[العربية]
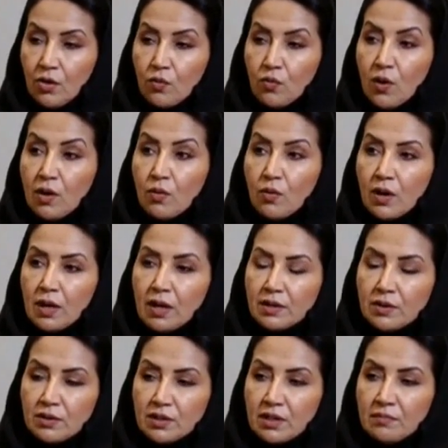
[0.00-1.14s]
وهو
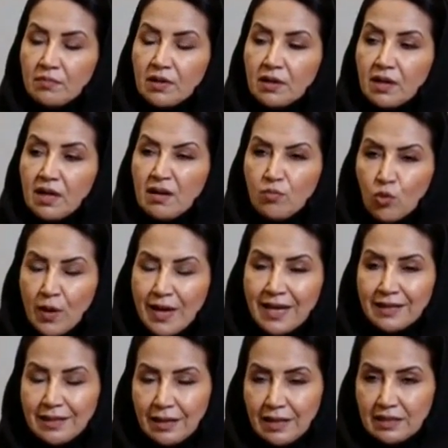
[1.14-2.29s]
يعتبر
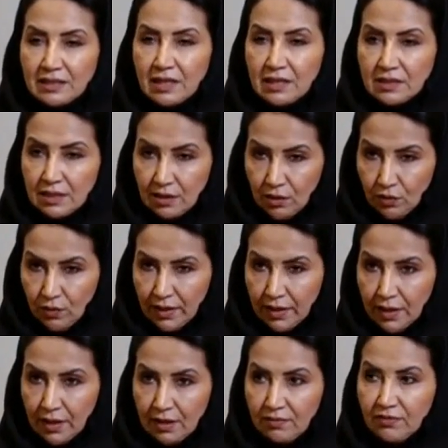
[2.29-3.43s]
المولد الأساسي
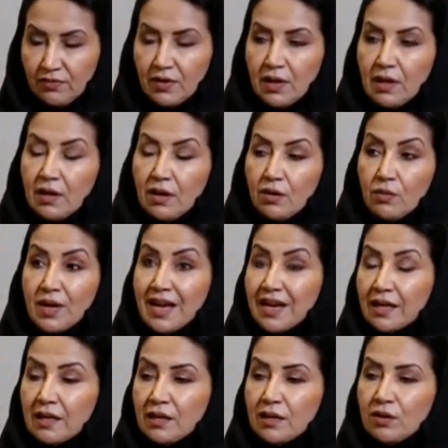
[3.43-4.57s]
للوظائف
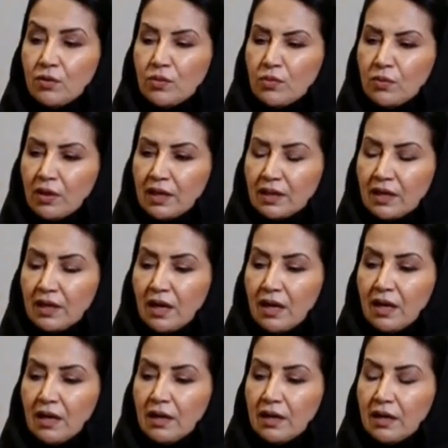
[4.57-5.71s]
ولكنه
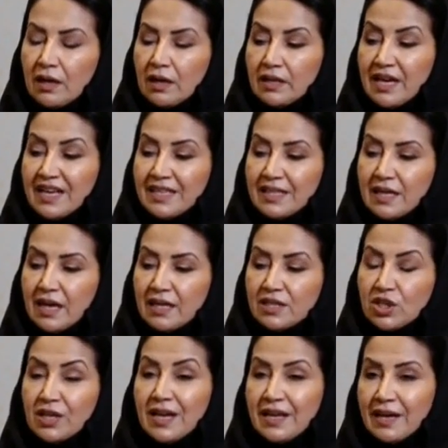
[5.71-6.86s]
قطاع آه، يحتاج
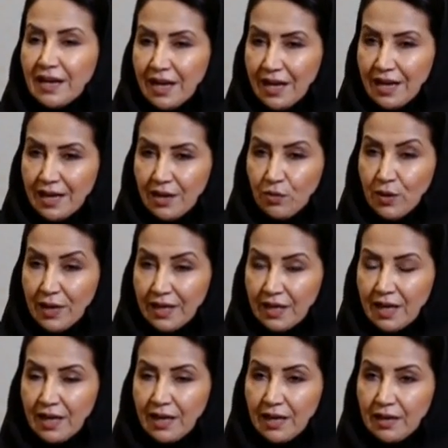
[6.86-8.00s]
إلى رعاية
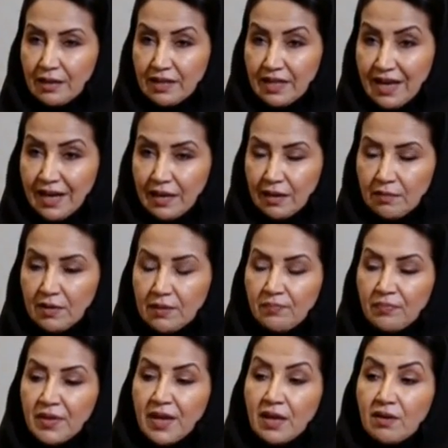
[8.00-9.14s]
وعناية دائمة
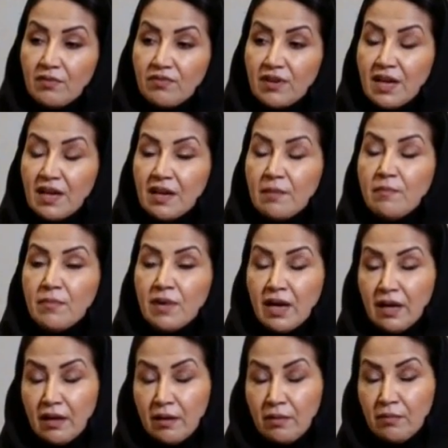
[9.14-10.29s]

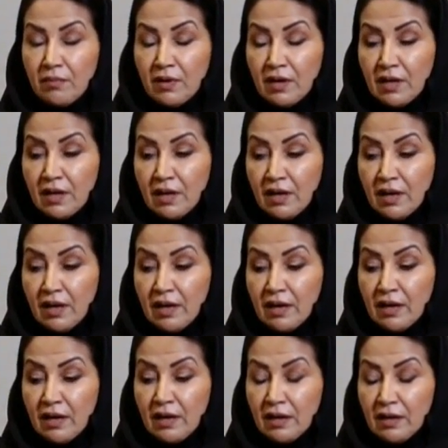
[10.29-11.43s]
فلما آه،
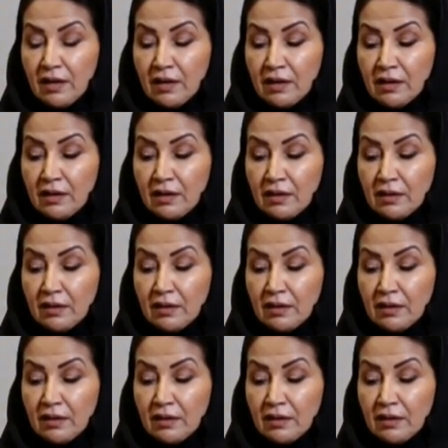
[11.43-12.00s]
آه،